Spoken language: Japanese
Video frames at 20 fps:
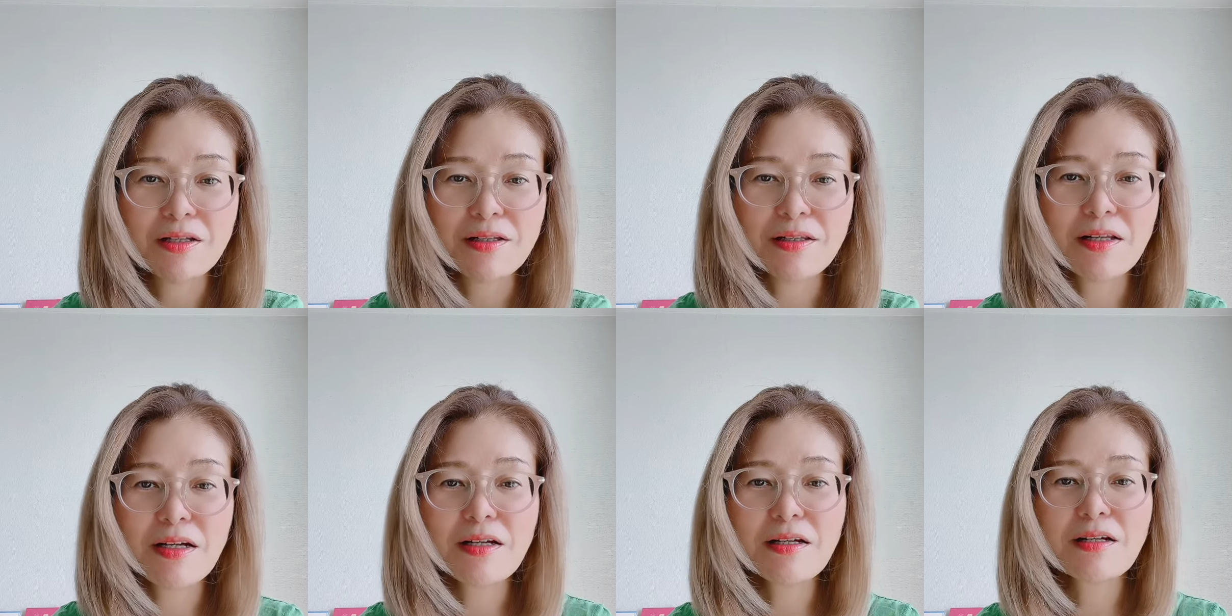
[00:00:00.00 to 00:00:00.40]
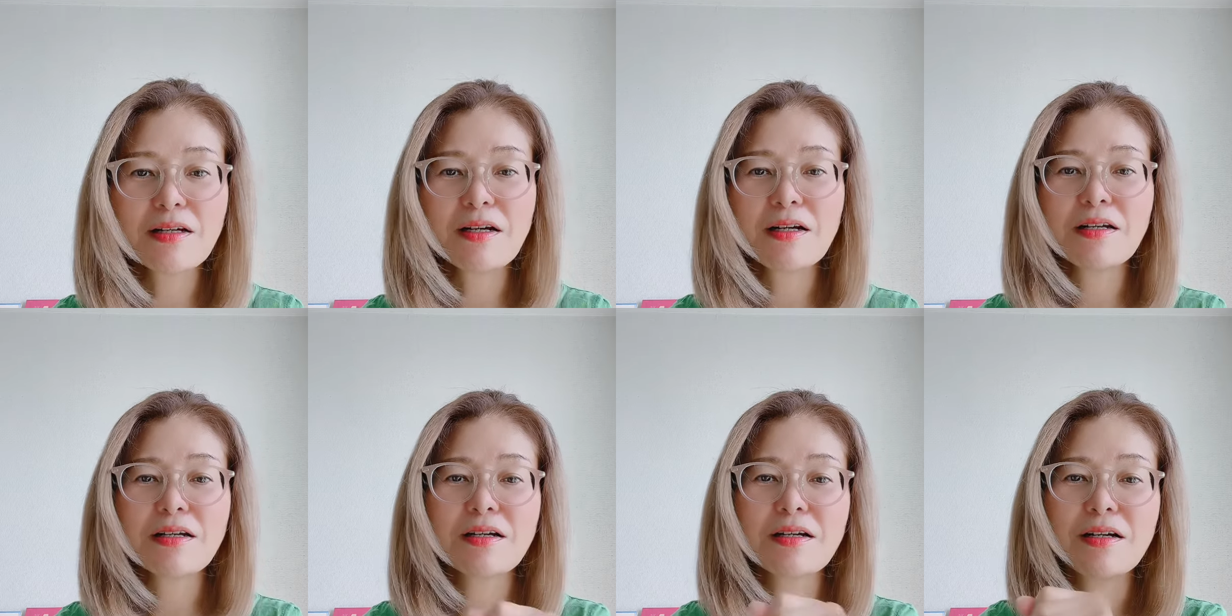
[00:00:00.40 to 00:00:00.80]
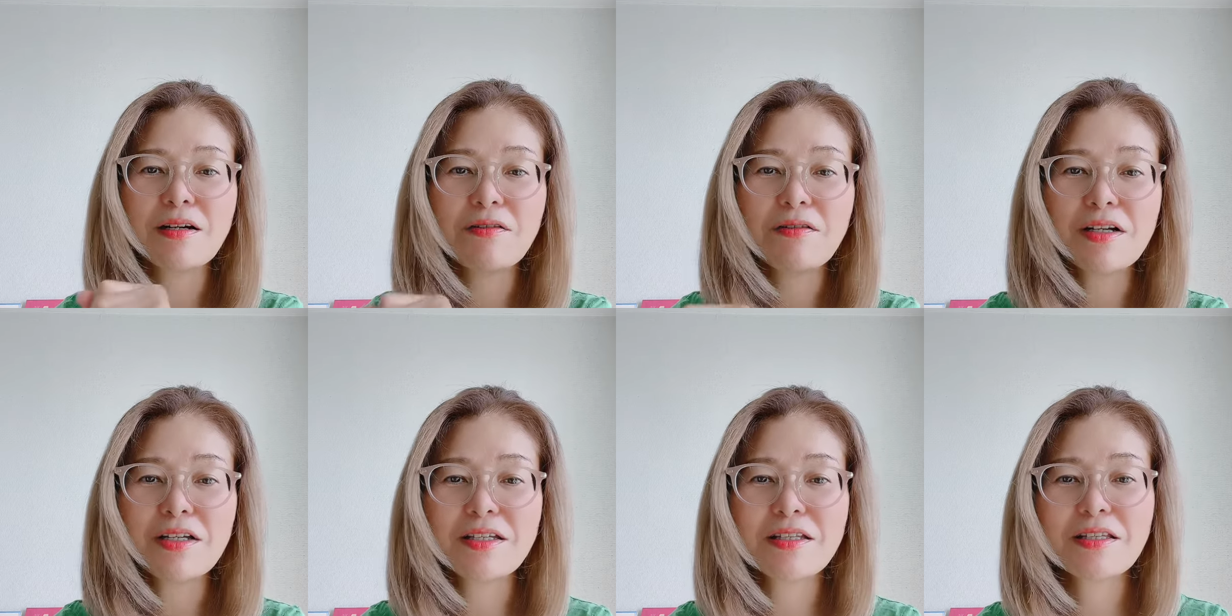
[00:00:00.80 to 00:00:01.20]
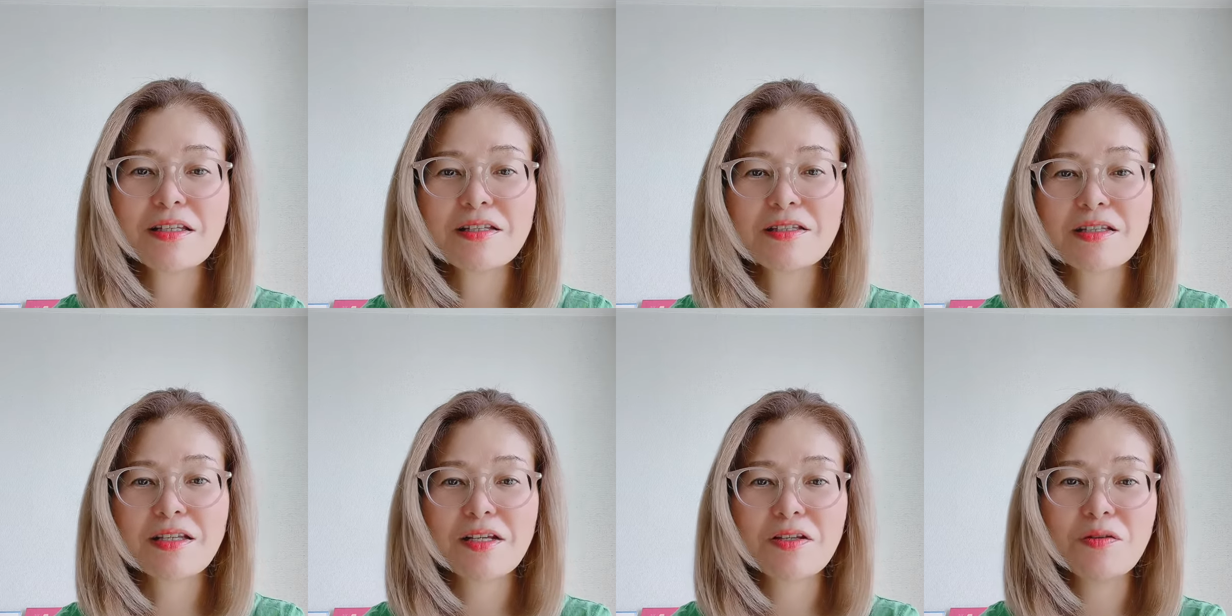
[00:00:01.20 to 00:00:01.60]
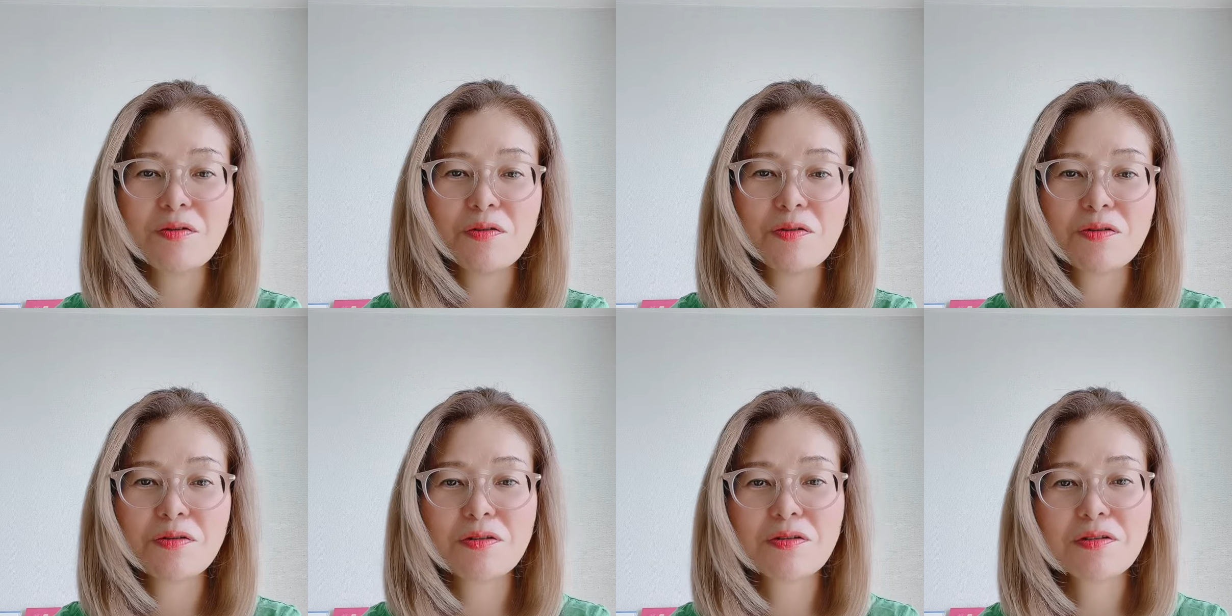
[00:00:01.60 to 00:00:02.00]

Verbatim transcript: 何回かはいいんですけど